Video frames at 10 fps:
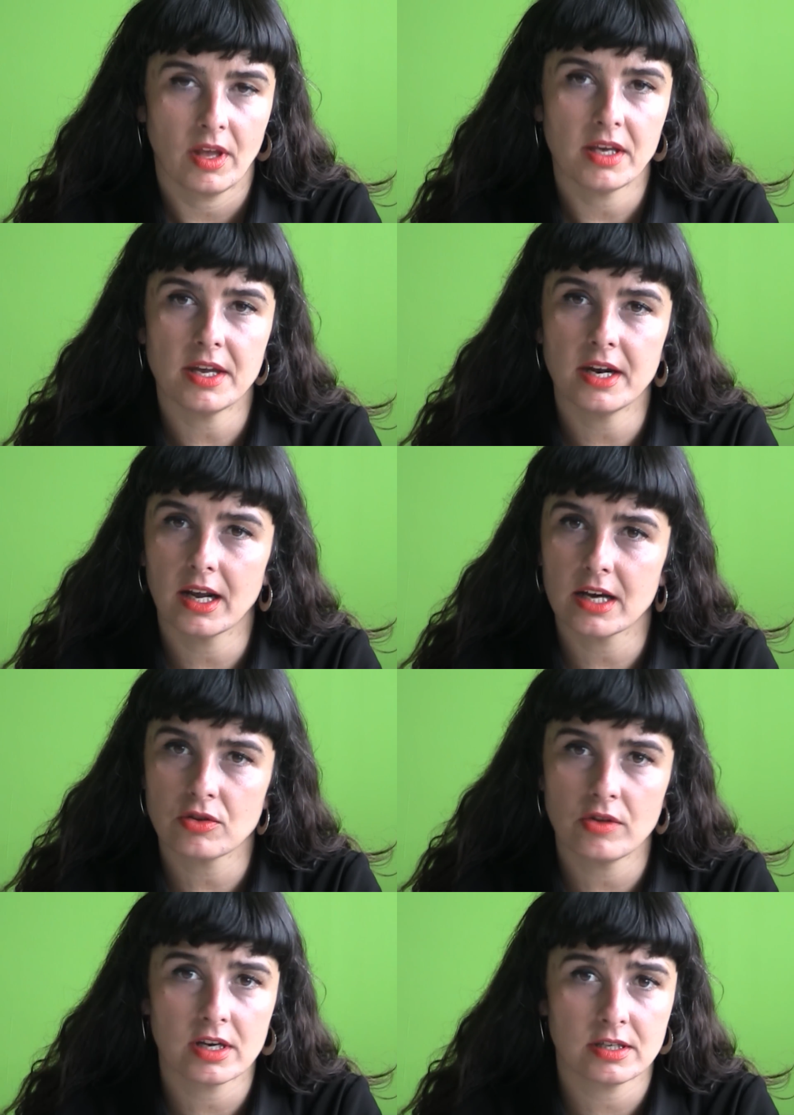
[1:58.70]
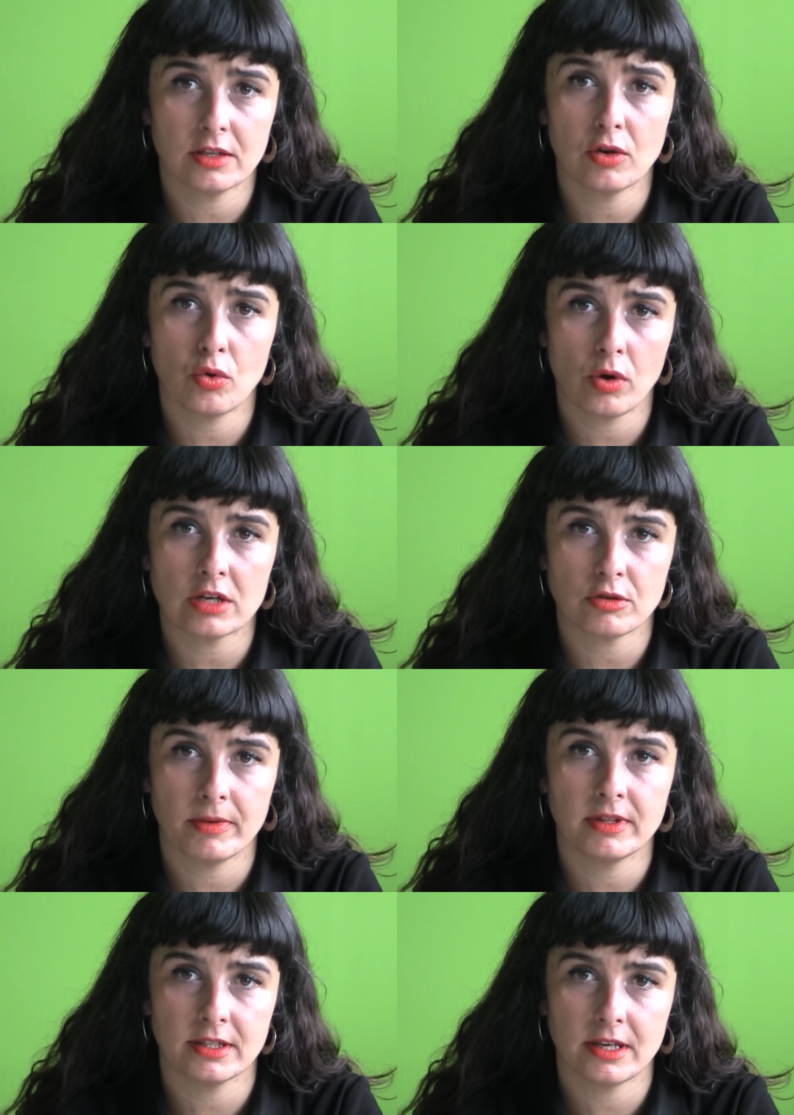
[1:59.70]
Y en el caso de que se te ocurra
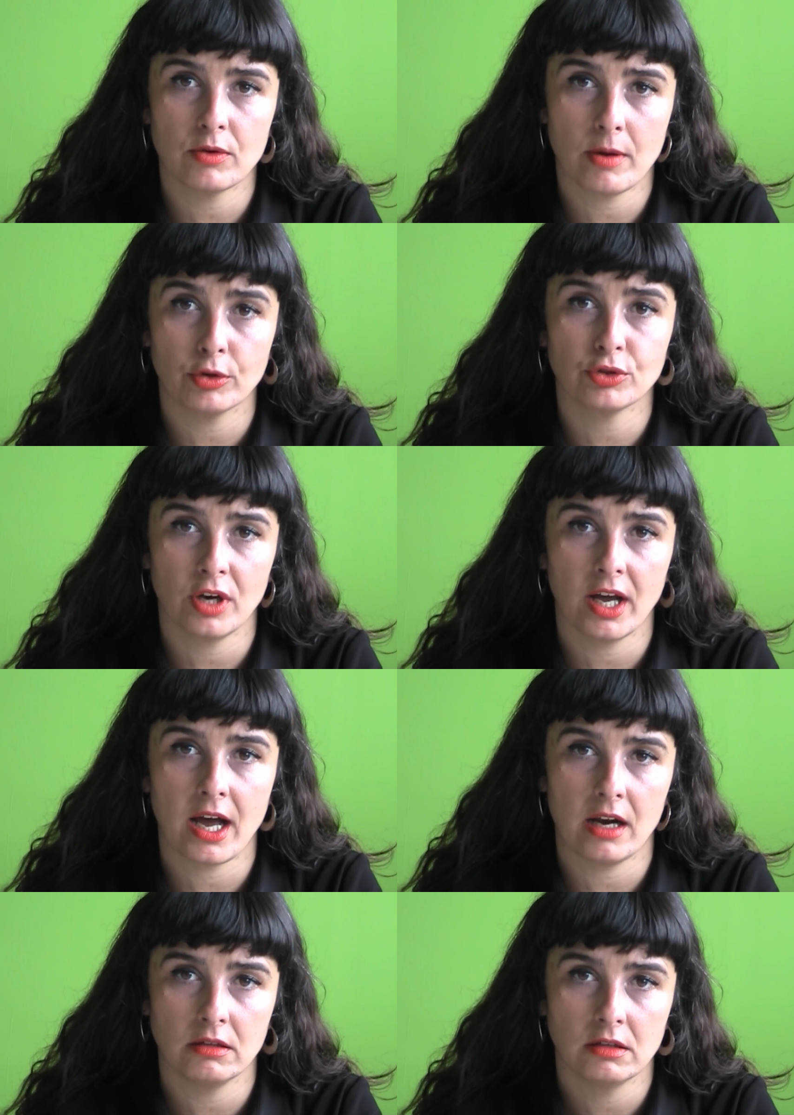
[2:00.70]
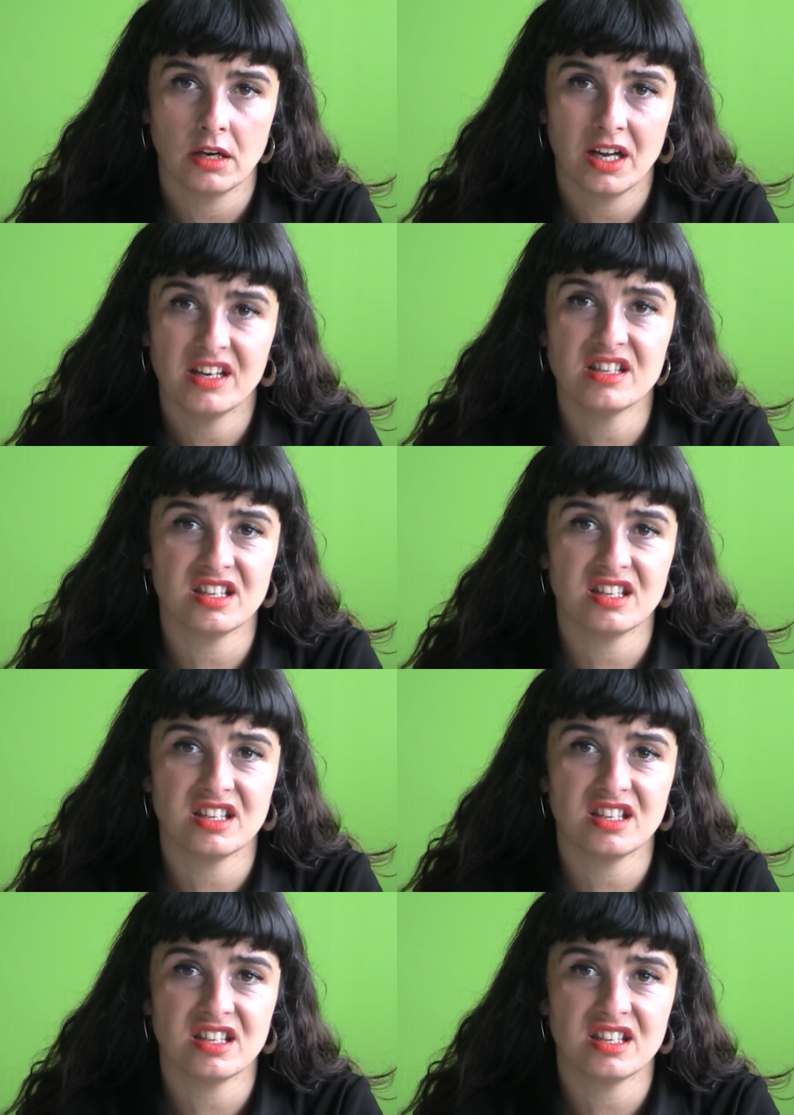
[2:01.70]
someterte a un aborto ilegal, ni